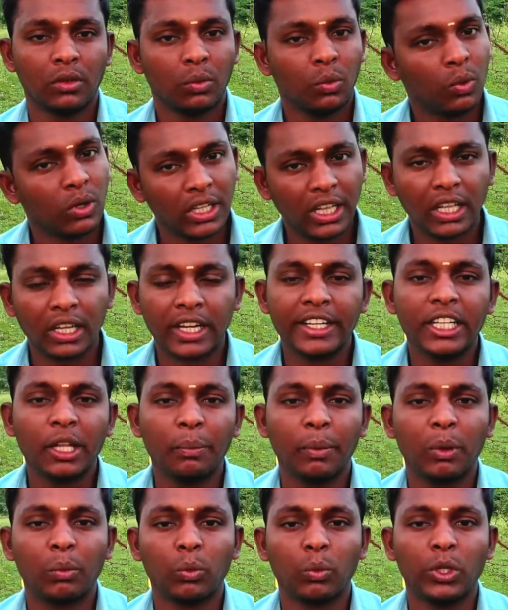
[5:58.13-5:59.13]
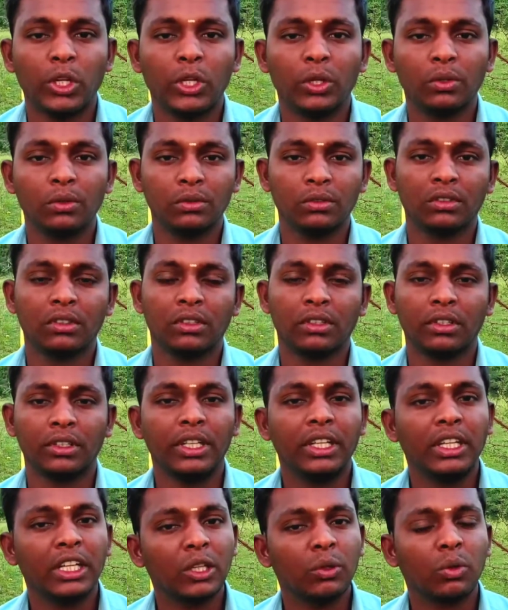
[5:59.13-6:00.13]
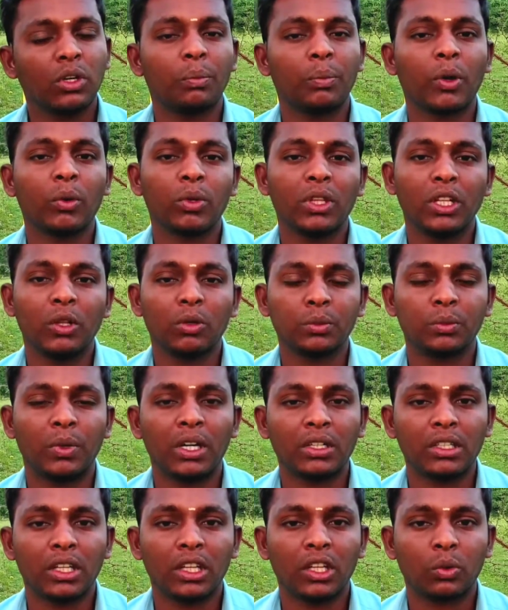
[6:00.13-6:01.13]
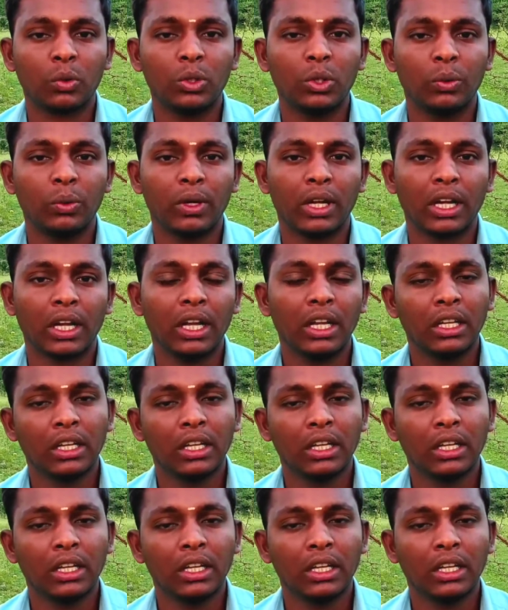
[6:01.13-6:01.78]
உங்களால் கண்டிப்பாக முடியும் நீங்களும் உங்கள் பகுதியில் ஒரு மாற்றத்தை கொண்டு வாங்க